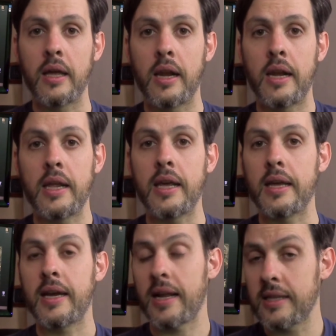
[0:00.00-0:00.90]
le
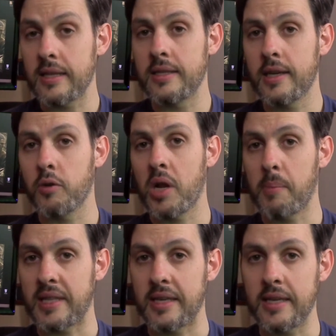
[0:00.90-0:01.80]
caratteristiche di una
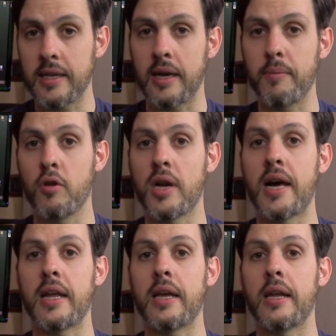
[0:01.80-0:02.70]
batteria,
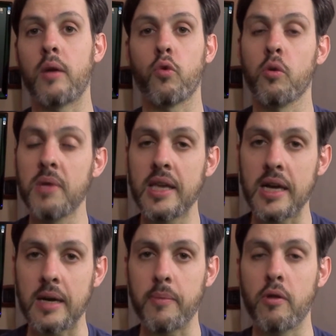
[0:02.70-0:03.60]
migliorare
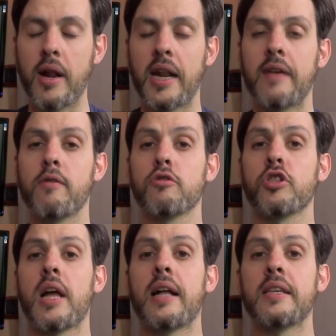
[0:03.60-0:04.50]
l'autonomia, migliorare la
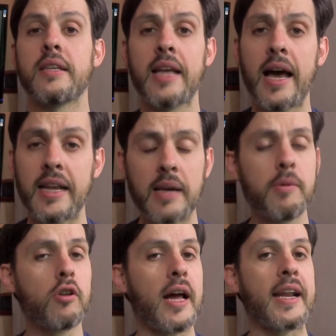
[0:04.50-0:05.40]
velocità di ricarica,
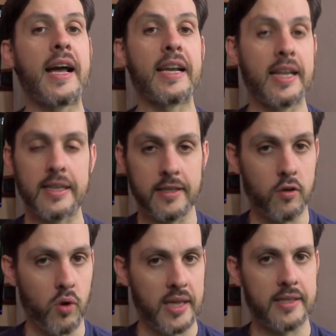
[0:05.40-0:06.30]
migliorare anche la
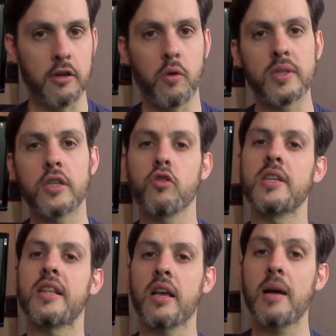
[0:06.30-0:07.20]
sicurezza. Ecco, questi sono
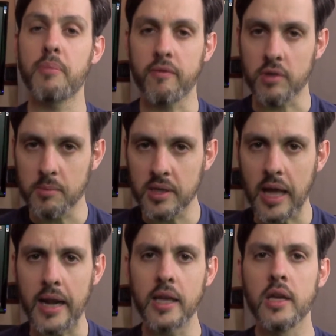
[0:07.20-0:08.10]
i tre campi
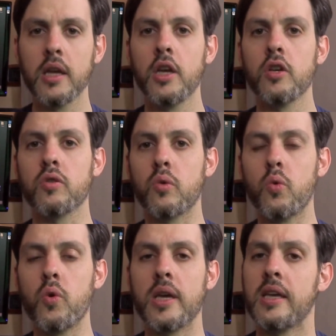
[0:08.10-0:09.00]
fondamentali su
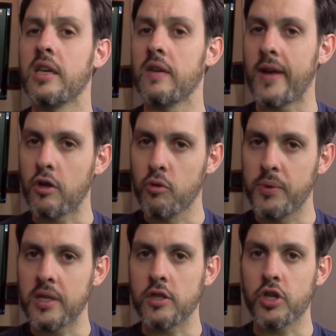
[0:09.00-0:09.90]
cui i vari
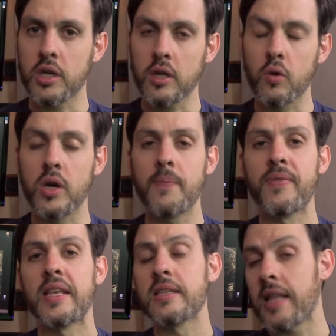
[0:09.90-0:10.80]
gruppi di ricercatori
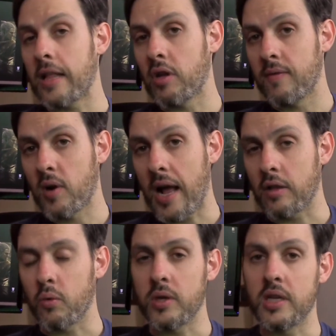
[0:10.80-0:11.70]
stanno
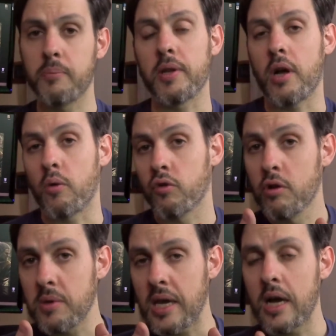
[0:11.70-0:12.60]
lavorando, quindi ripeto,
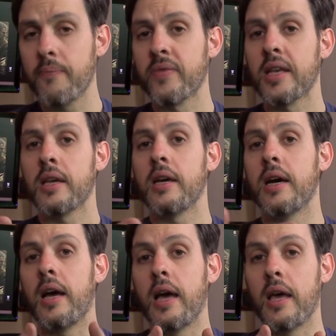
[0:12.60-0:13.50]
autonomia,
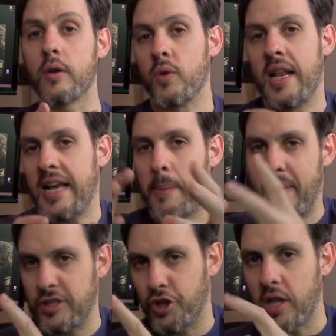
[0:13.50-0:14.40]
eh, quindi la
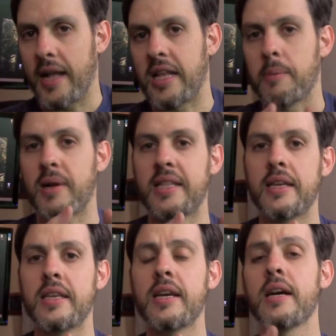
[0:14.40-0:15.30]
capacità della
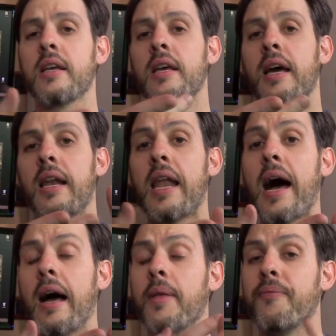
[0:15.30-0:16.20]
batteria,
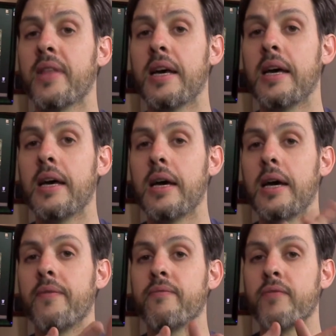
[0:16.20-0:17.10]
la
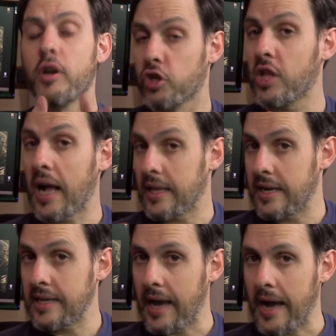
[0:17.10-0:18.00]
eh, velocità
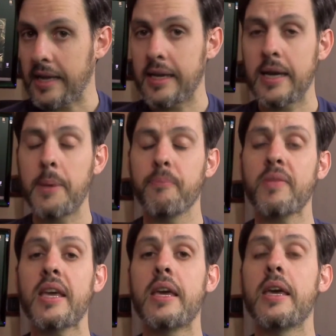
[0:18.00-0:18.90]
della ricarica
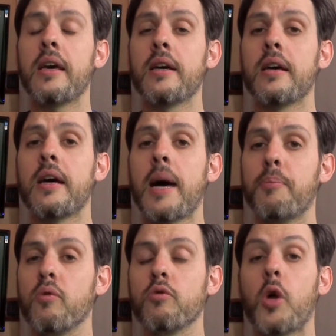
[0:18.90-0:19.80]
e
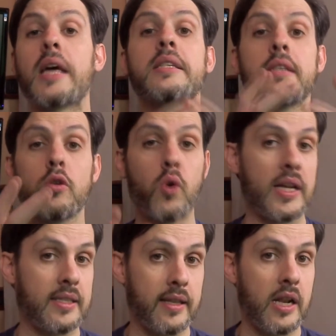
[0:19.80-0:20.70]
appunto la
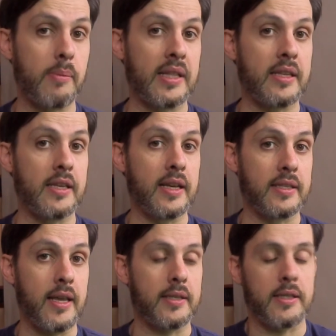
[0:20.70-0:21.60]
sicurezza della batteria
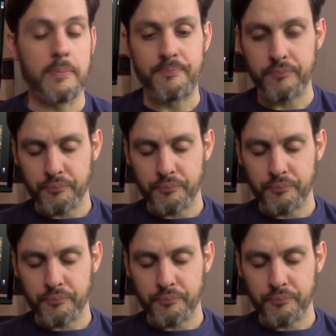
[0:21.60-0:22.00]
stessa.